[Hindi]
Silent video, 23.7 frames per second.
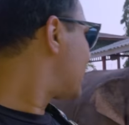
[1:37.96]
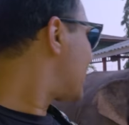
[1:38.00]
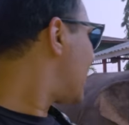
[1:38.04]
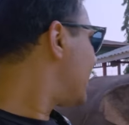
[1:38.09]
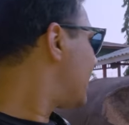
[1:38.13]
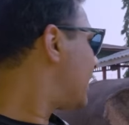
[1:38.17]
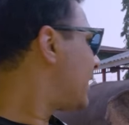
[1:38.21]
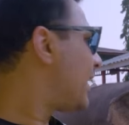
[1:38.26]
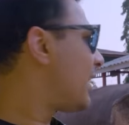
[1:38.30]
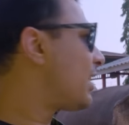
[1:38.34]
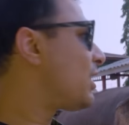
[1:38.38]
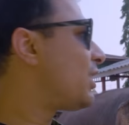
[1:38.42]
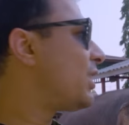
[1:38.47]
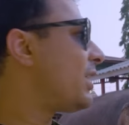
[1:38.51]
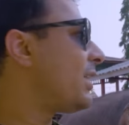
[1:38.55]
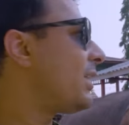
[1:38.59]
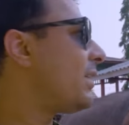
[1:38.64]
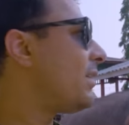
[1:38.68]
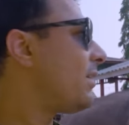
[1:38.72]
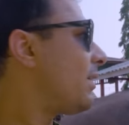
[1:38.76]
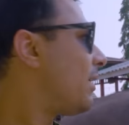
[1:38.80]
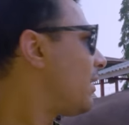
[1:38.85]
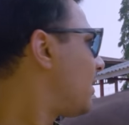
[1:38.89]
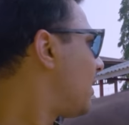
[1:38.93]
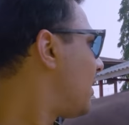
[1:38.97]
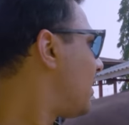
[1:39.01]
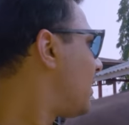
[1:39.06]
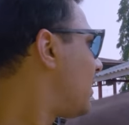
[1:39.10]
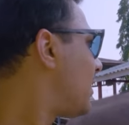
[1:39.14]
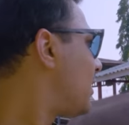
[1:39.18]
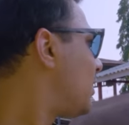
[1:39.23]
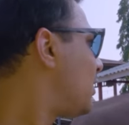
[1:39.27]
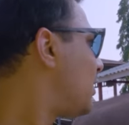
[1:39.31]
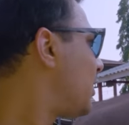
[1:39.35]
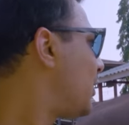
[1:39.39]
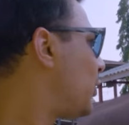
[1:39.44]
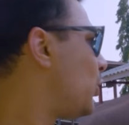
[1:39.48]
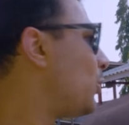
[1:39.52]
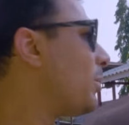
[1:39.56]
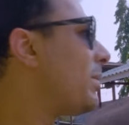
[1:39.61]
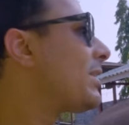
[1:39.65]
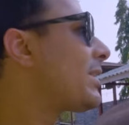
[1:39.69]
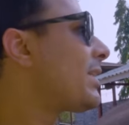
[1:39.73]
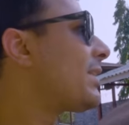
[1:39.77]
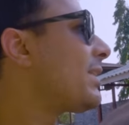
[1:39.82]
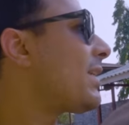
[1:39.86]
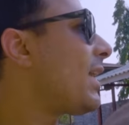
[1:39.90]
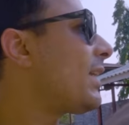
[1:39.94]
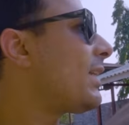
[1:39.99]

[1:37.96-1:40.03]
तो हम विजिट करेंगे एक एलिफेंट की